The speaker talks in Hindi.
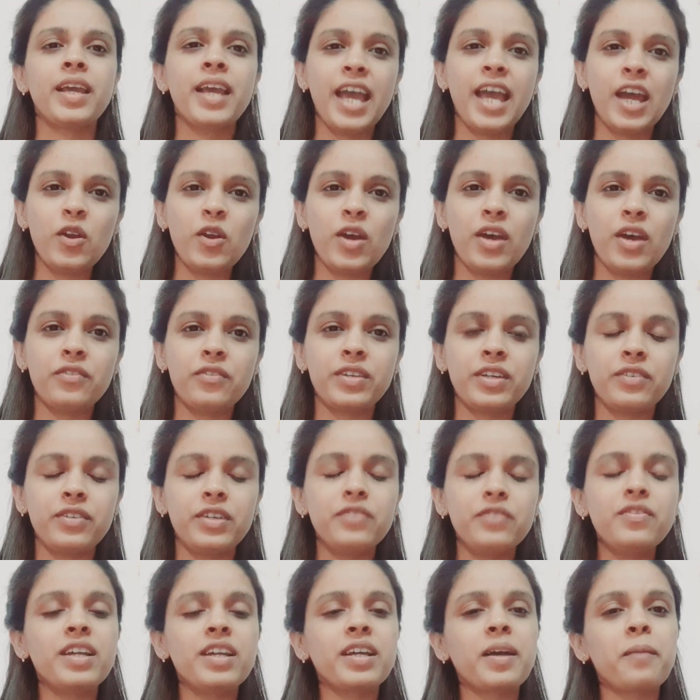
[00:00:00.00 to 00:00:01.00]
हेलो
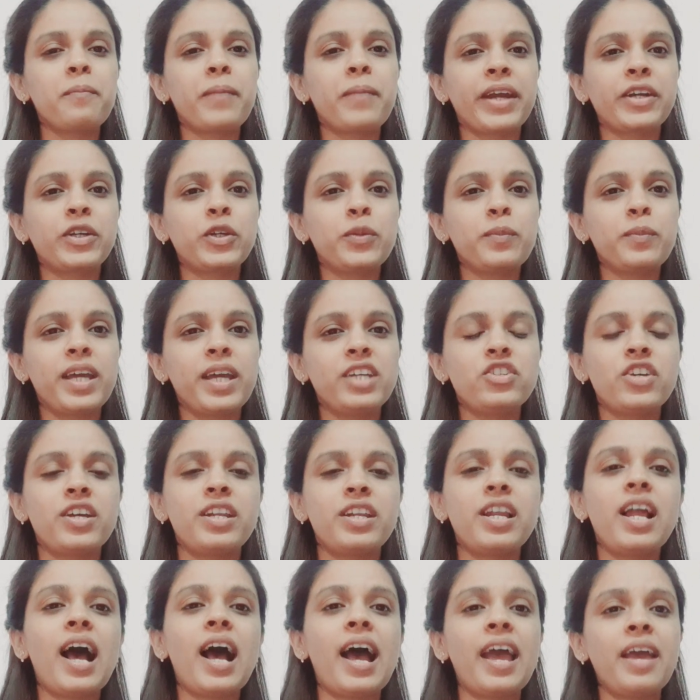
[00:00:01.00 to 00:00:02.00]
एवरीवन वेलकम बैक टू माय
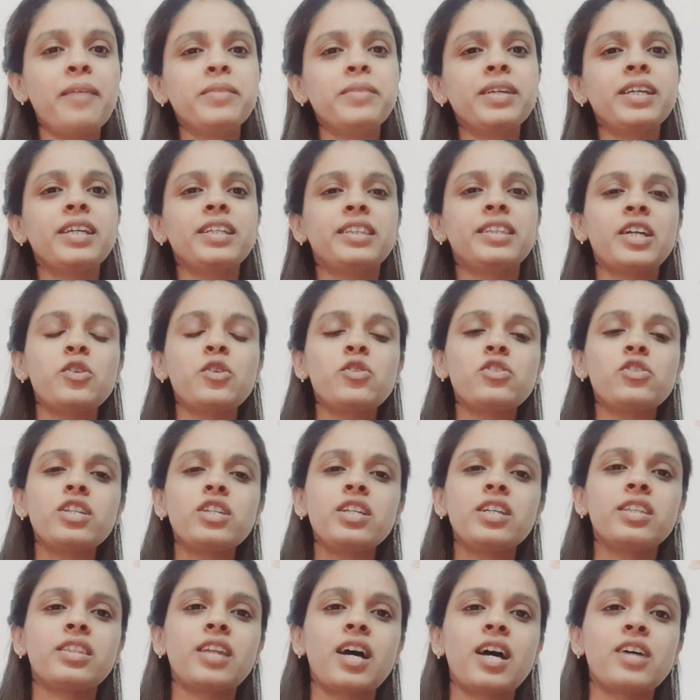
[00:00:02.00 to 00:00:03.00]
चैनल आई एम गीता एंड
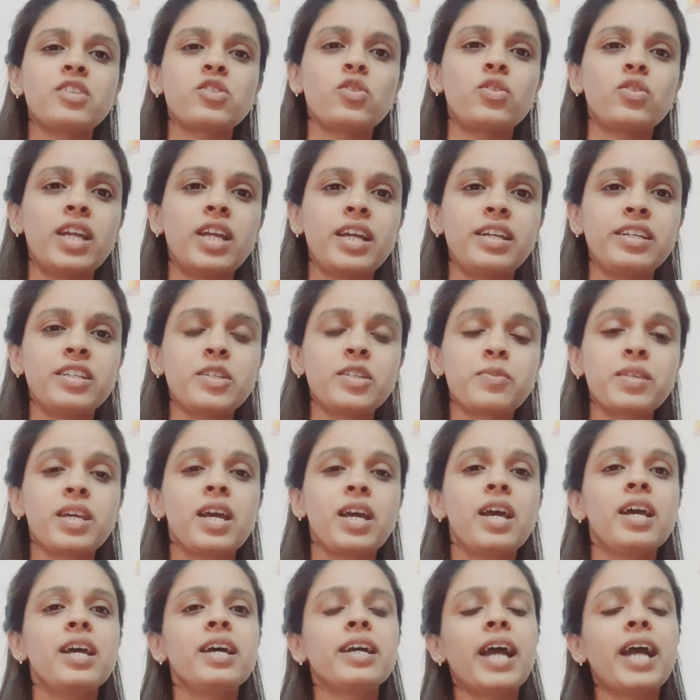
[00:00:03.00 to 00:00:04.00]
रूचिंग गीताज ऑनलाइन
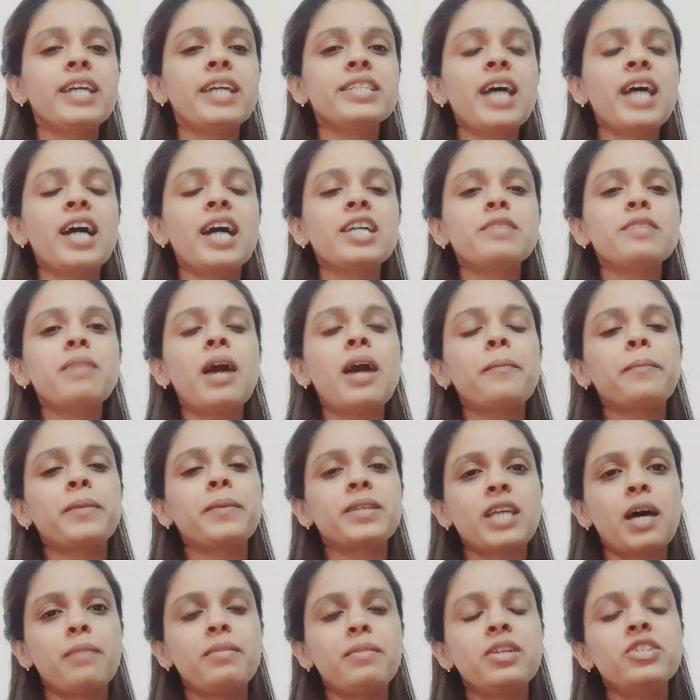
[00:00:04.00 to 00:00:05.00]
टिप्स गाइज आज मैं
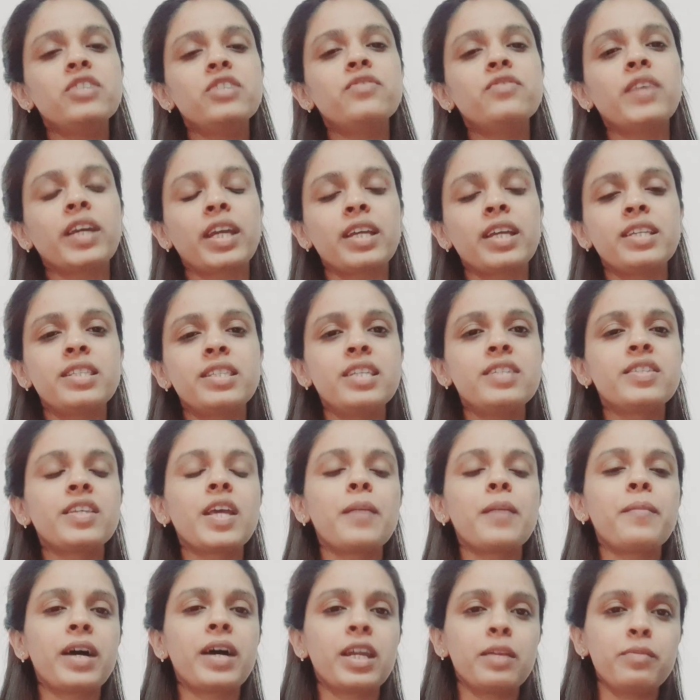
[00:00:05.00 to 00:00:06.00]
आपके सामने जिन वैकेंसीज
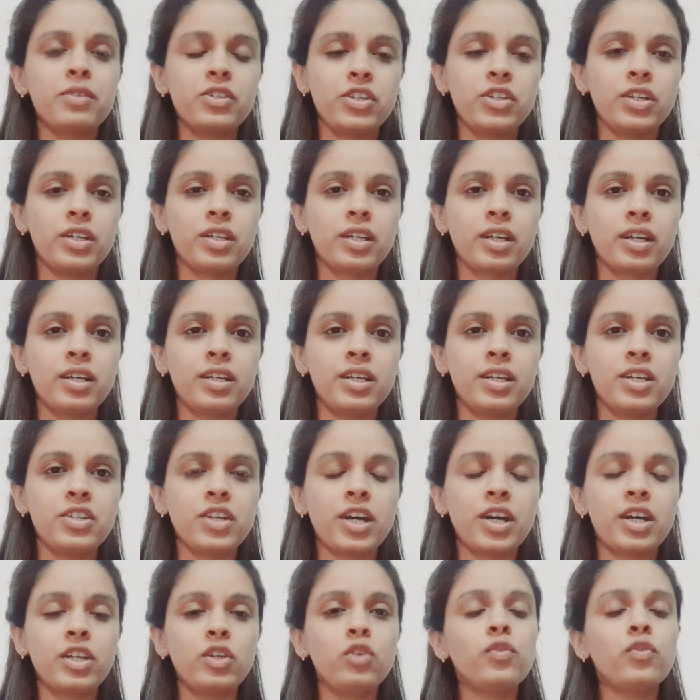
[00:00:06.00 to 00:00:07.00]
के बारे में शेयर करने
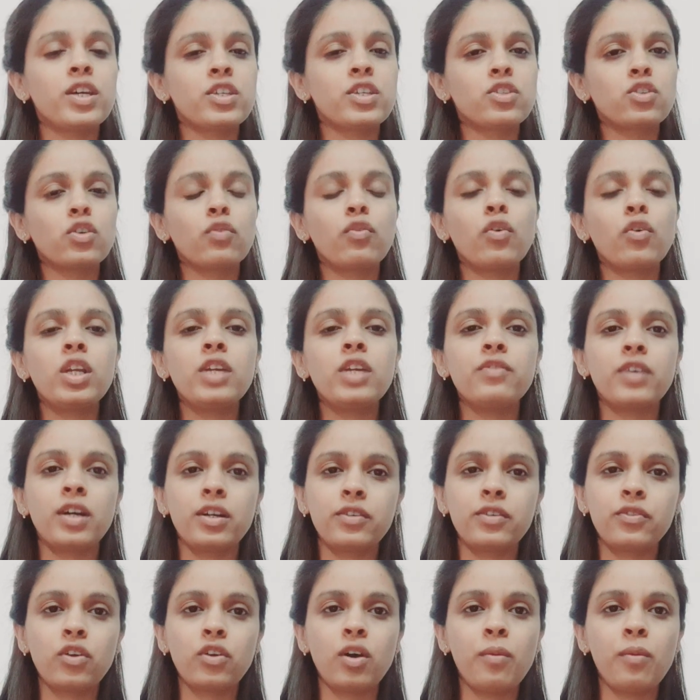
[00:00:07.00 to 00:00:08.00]
जा रही हूँ फर्स्ट ऑफ ऑल ये
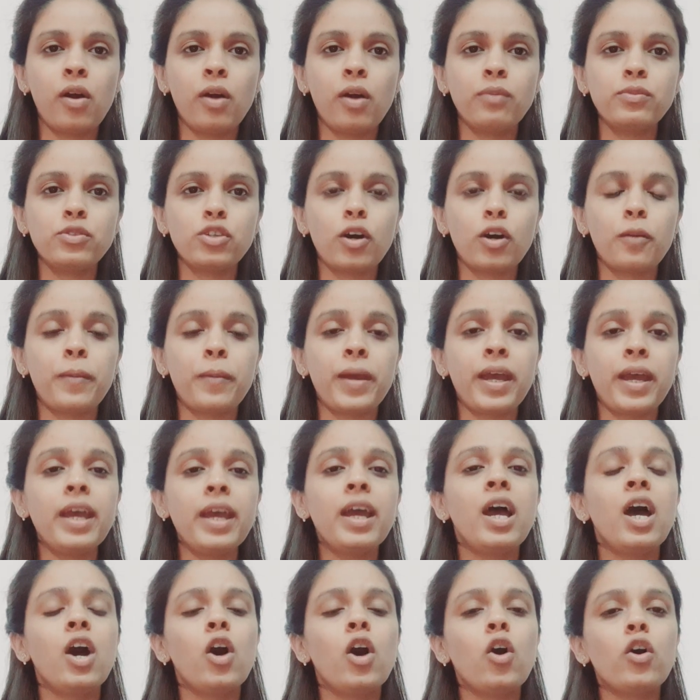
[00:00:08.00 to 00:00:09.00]
वर्क फ्रॉम होम जॉब है
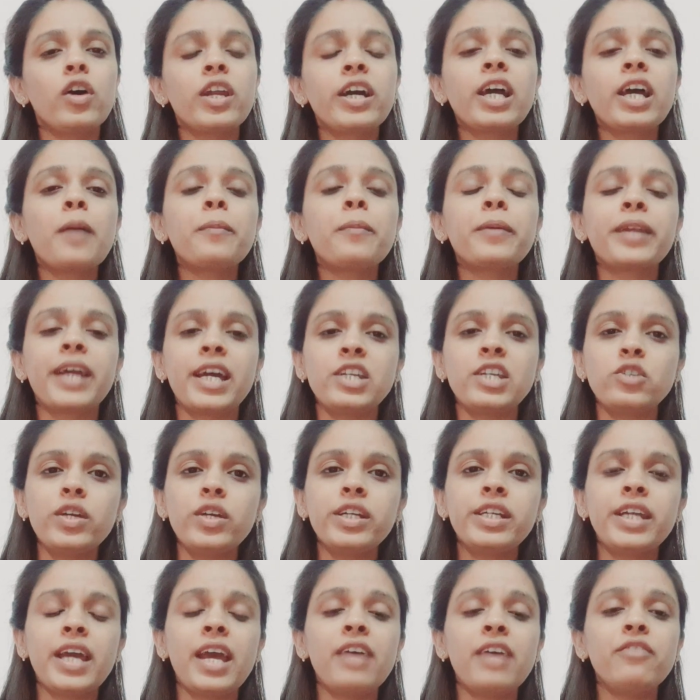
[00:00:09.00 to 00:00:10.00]
और अगर आप
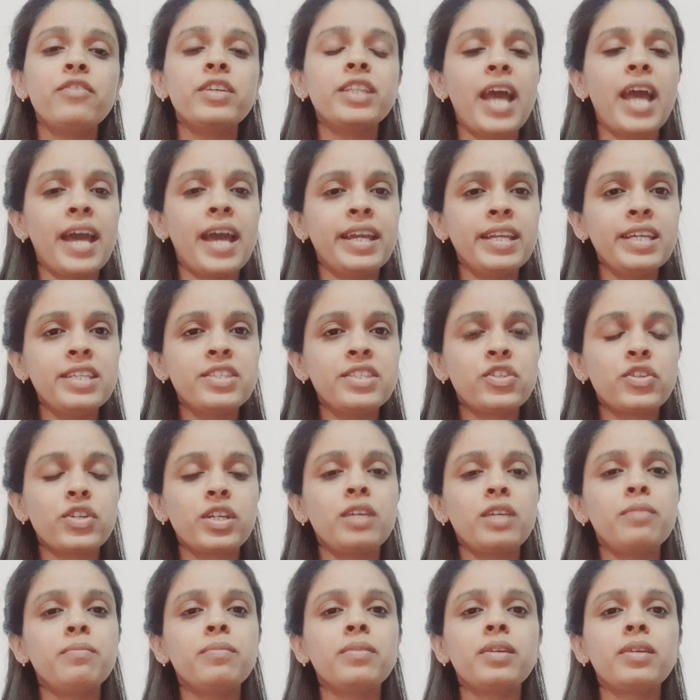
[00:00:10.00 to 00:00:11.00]
ग्रेजुएट हैं विद एनी
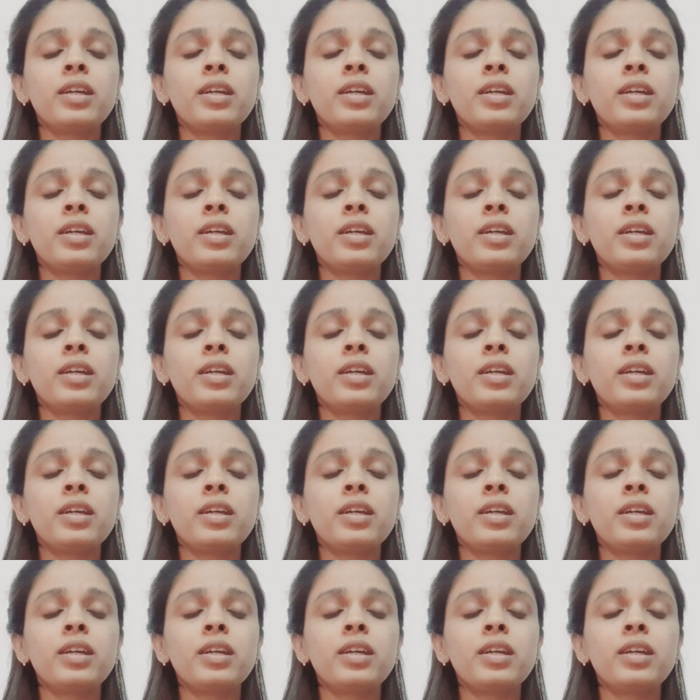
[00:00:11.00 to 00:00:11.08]
स्ट्रीम